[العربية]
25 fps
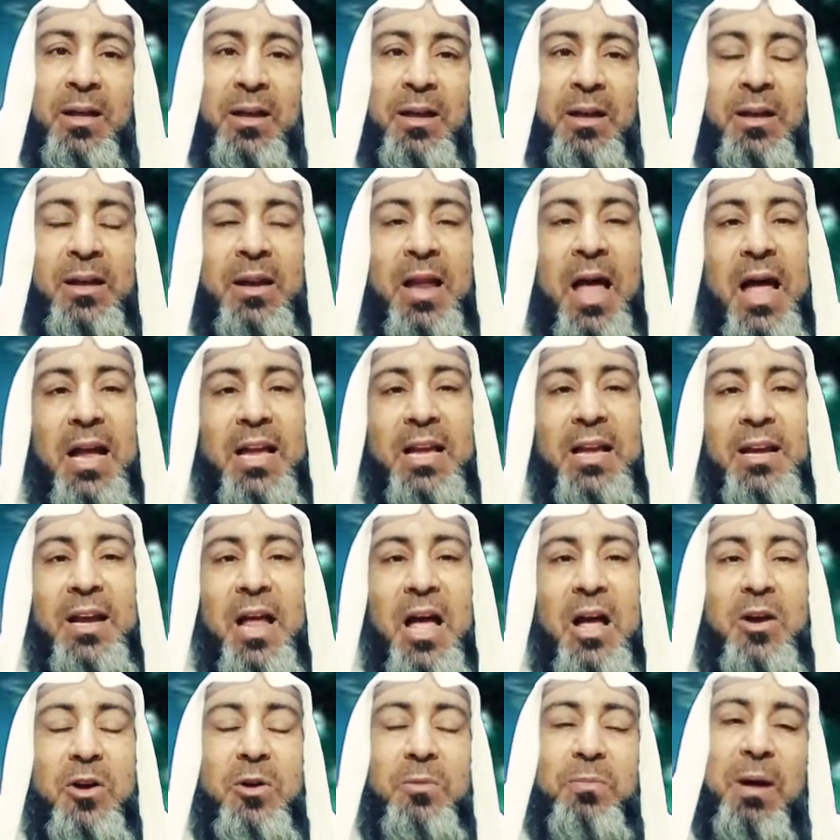
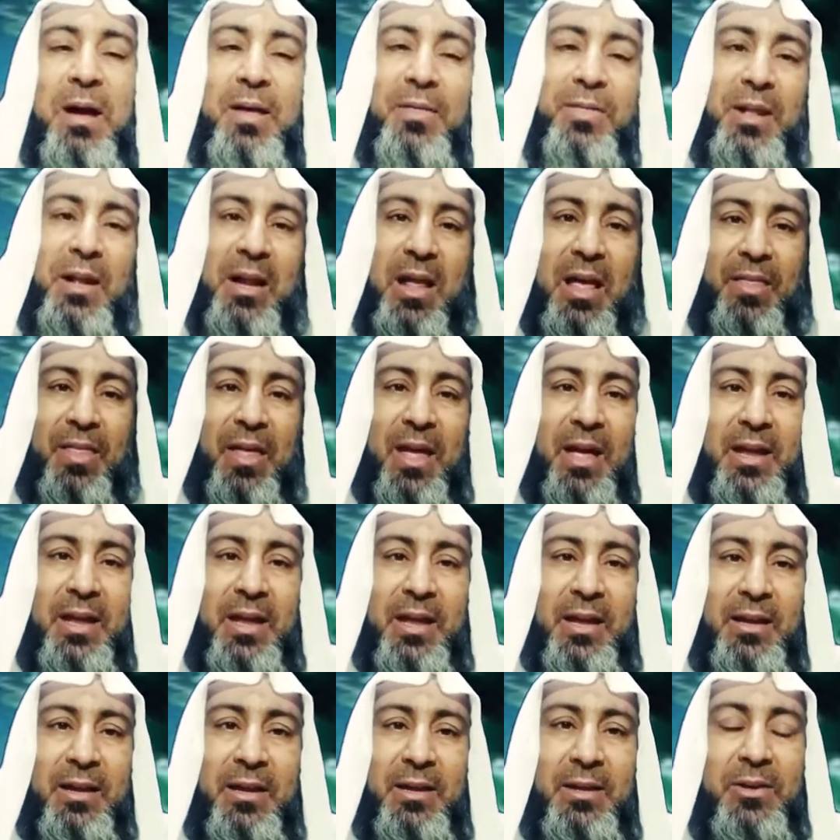لكن اكو بعض
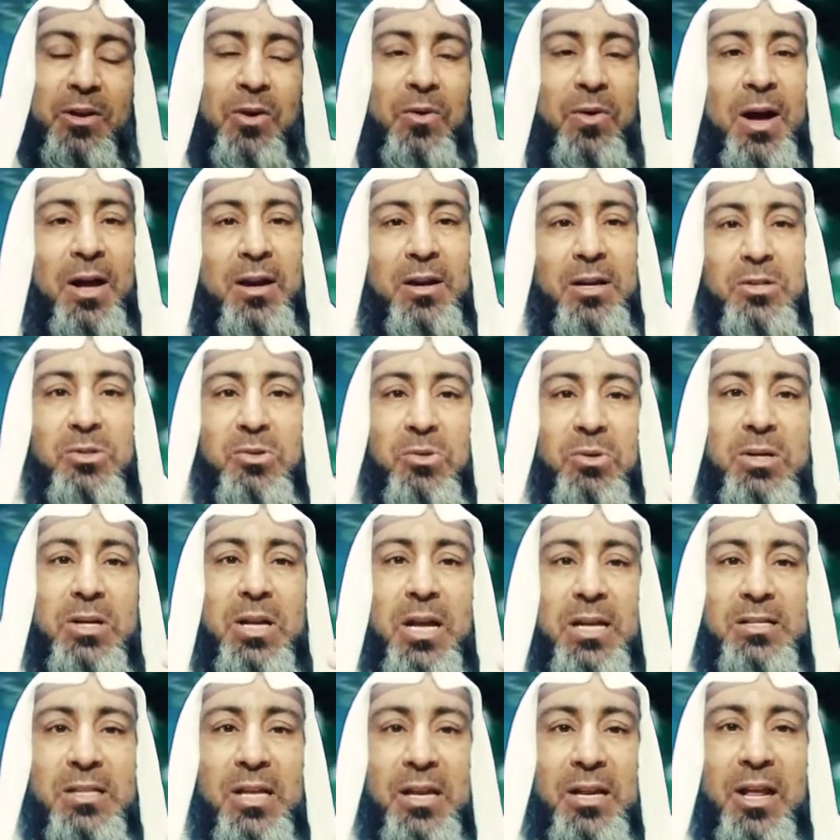القضايا انه عن رسول
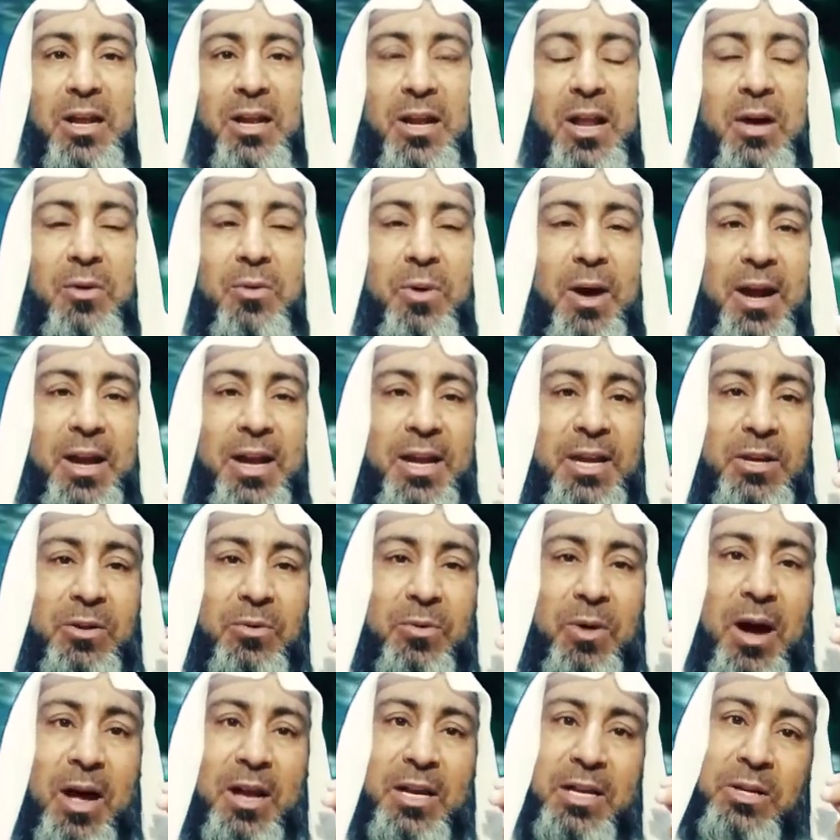الله صلى الله عليه
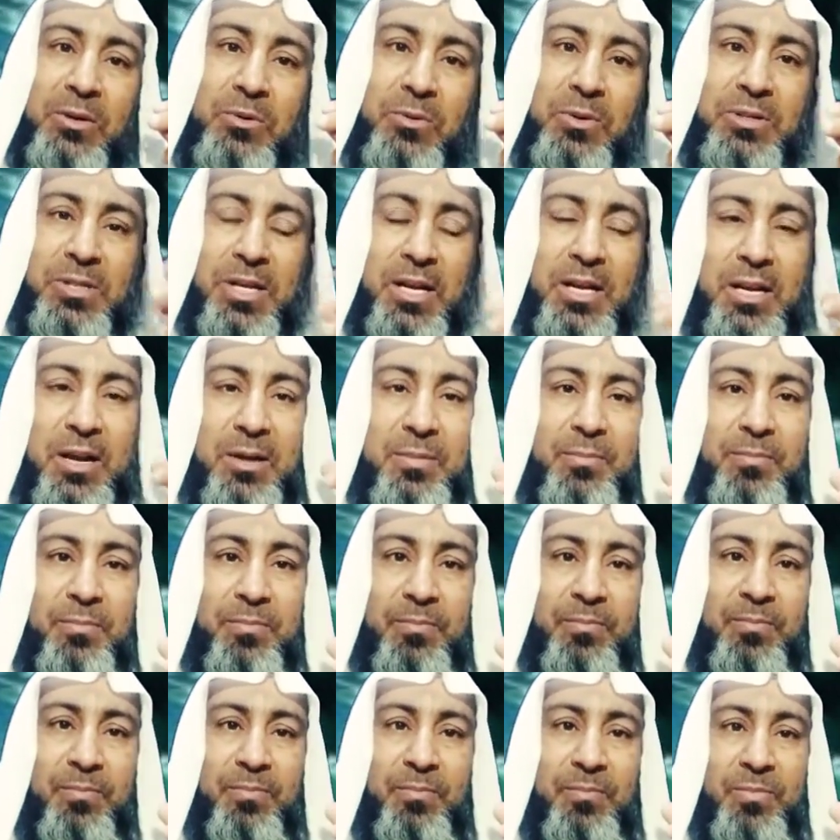واله وسلم
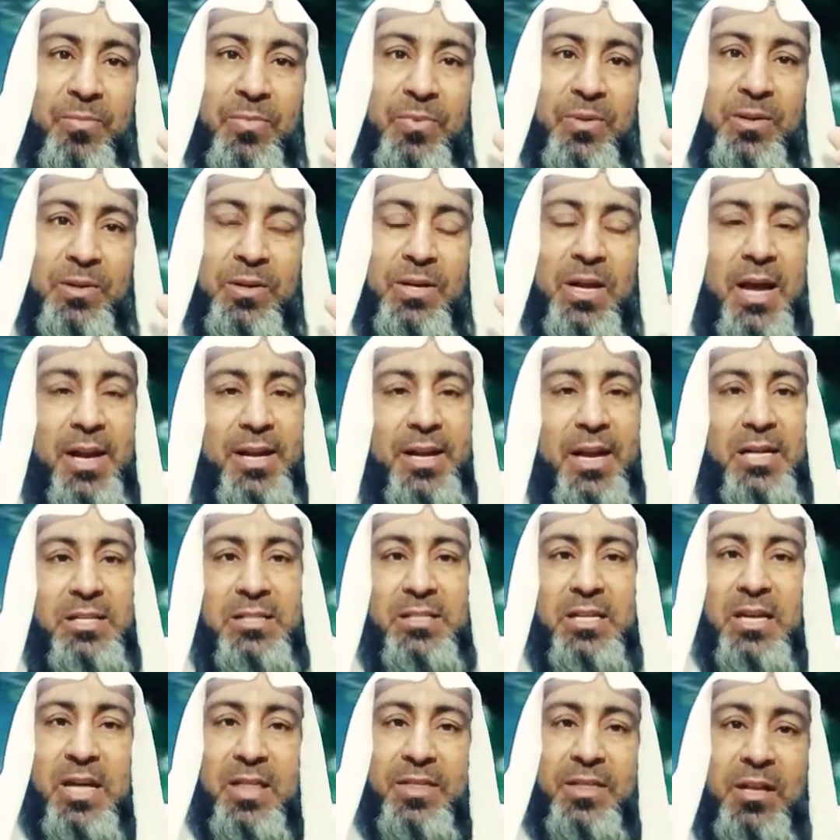يعني
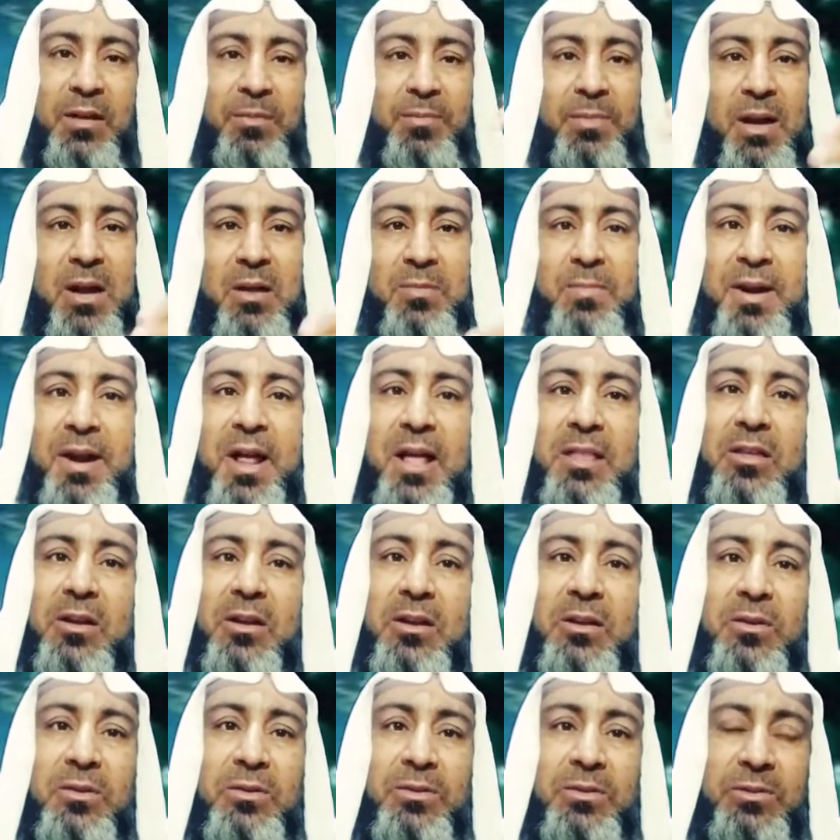هسه كثير من
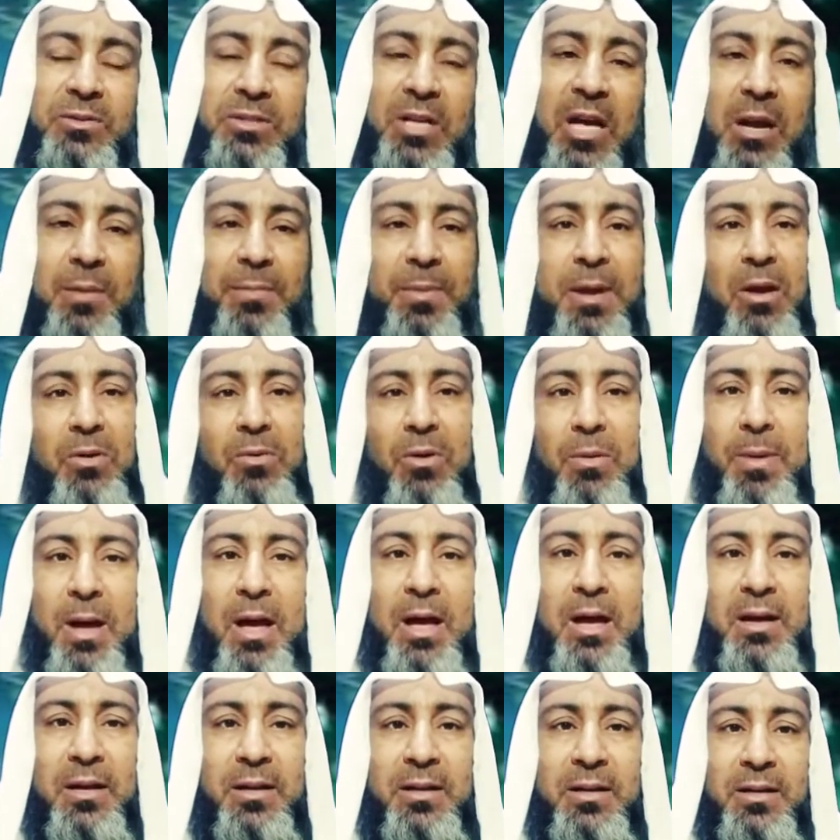المناطق صار بها
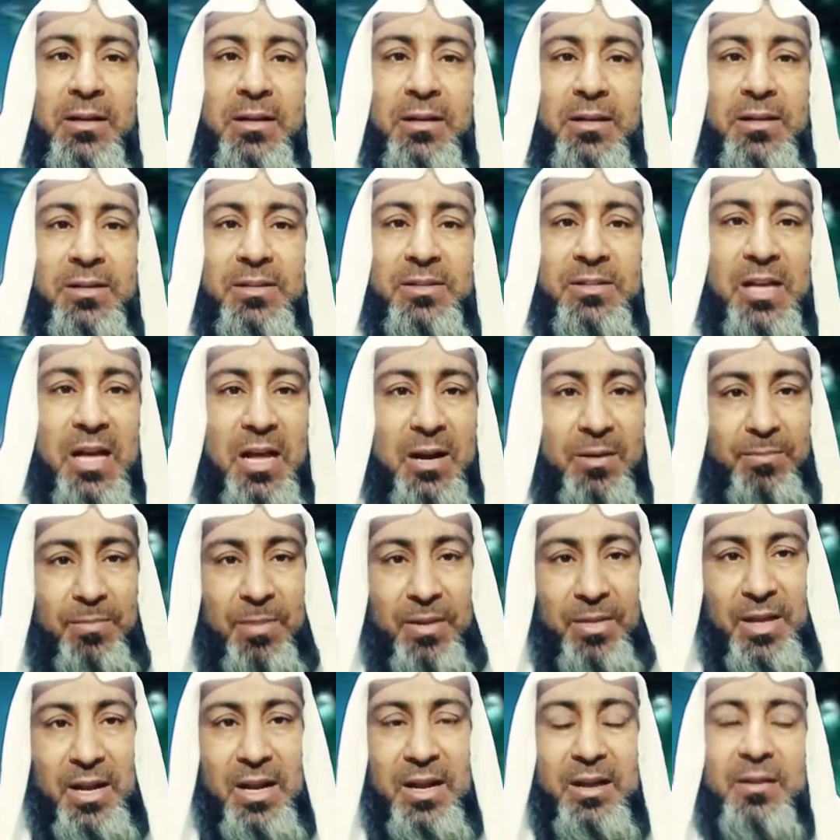الوباء صار
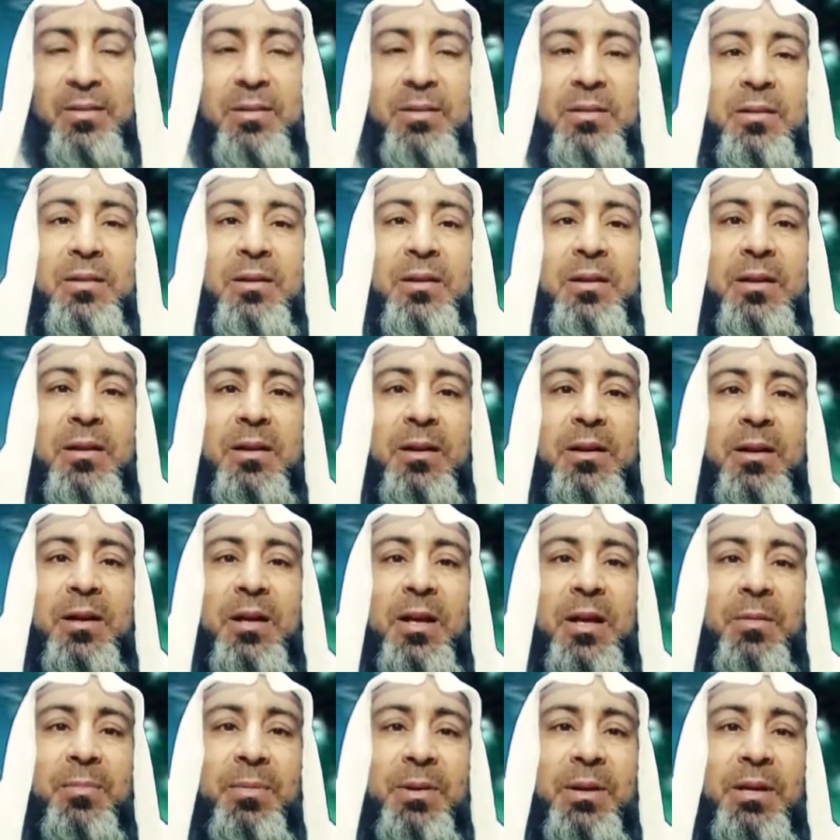مثلا
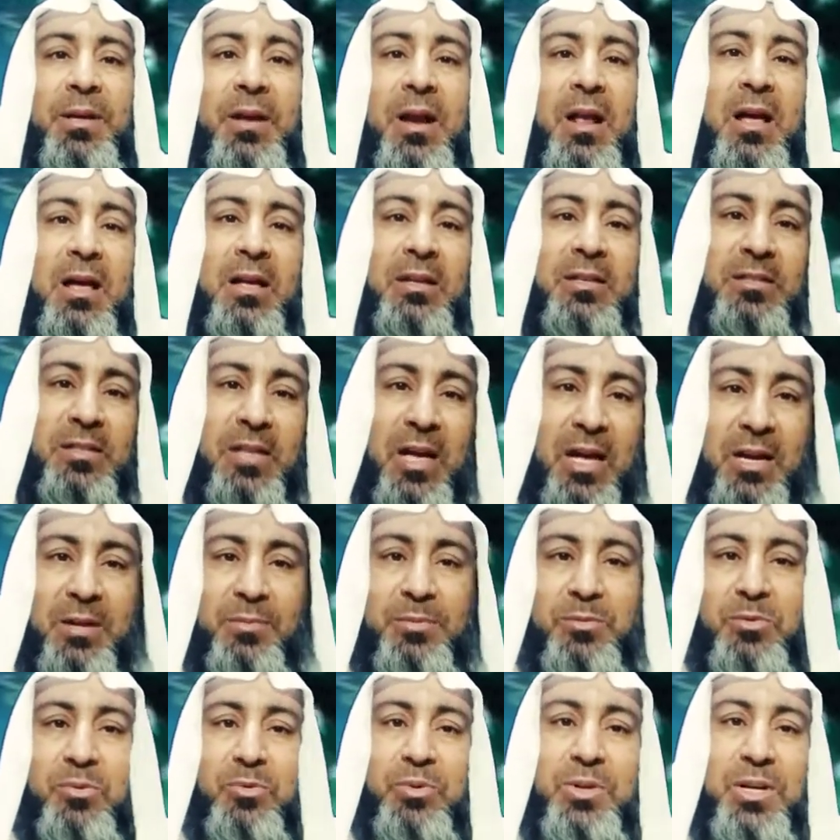بايران صار
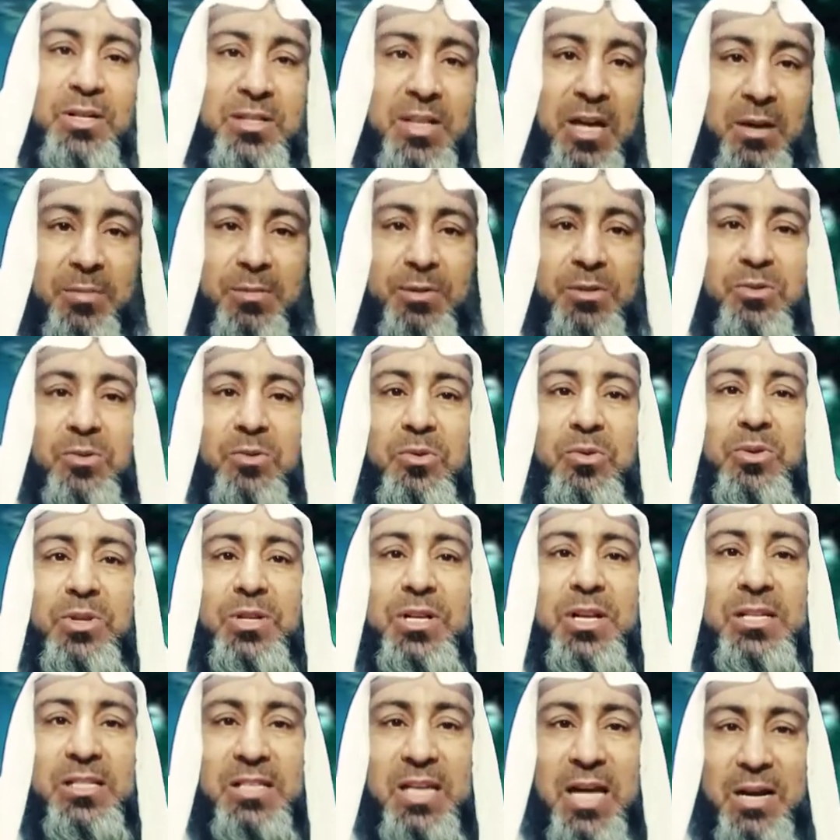بسوريا صار
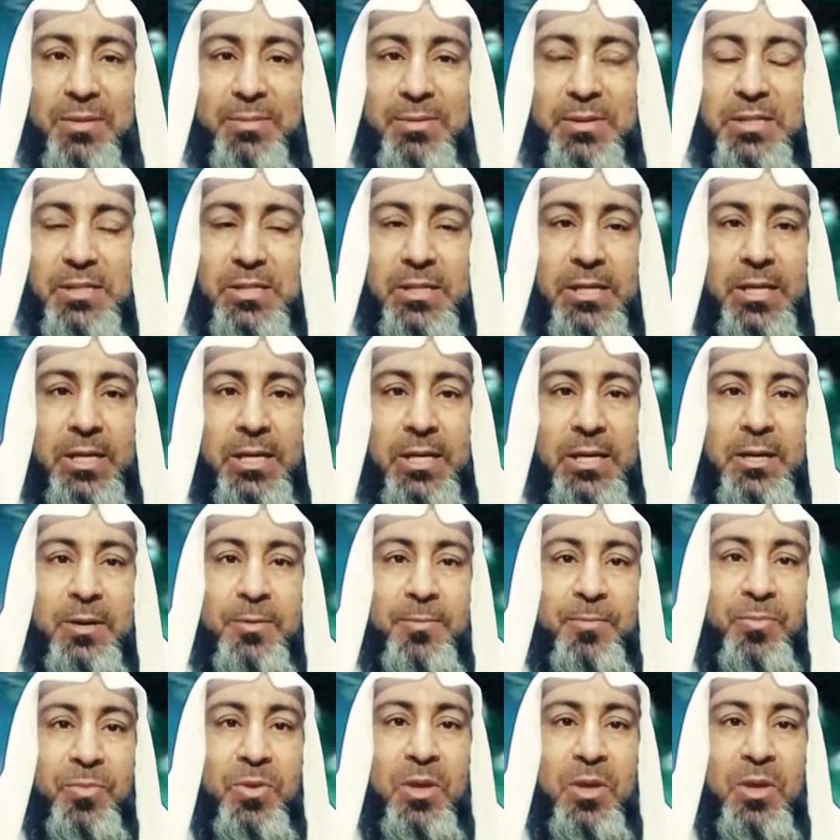بالسعوديه صار بالصين